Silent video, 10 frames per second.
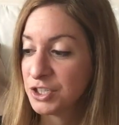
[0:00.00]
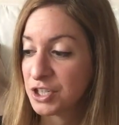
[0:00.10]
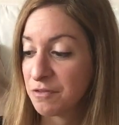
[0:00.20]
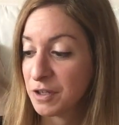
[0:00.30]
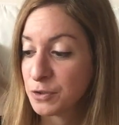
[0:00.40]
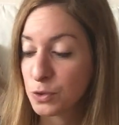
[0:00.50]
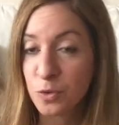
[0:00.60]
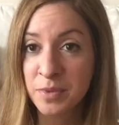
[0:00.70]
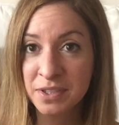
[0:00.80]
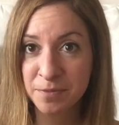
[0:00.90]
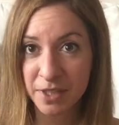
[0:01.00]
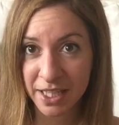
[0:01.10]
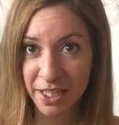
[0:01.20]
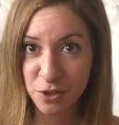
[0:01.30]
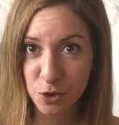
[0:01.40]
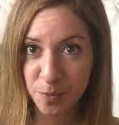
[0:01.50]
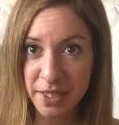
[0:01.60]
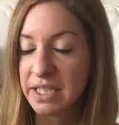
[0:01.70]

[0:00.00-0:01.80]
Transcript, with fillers: Stefan Thome, Gegenspiel.